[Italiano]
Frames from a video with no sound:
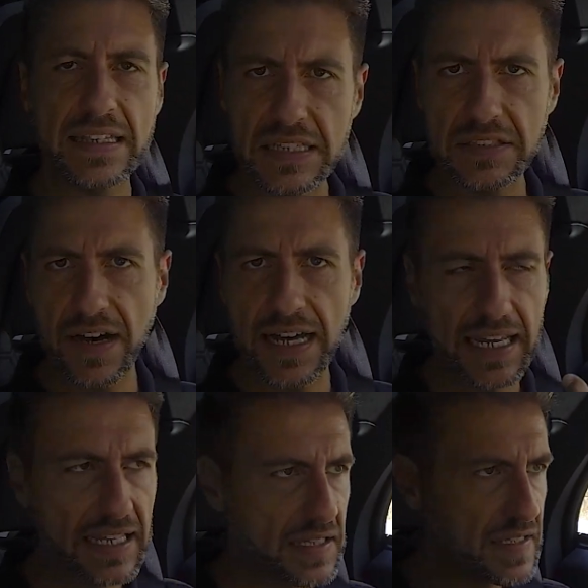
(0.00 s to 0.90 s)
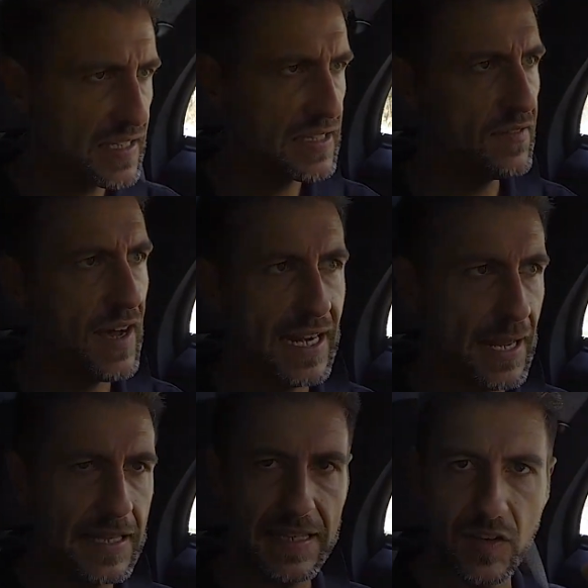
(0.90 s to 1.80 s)
ad attivare che a disattivare
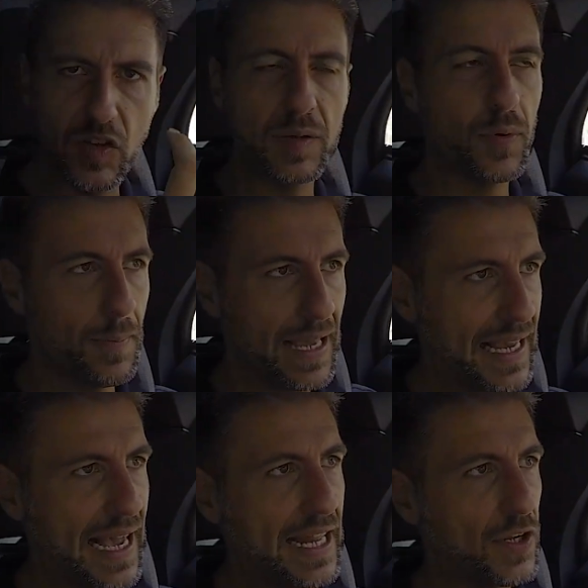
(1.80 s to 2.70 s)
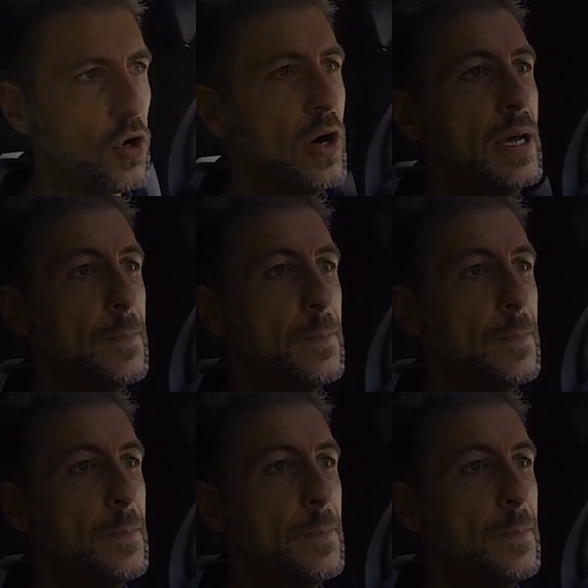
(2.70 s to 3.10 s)
ed è di tipo meccanico.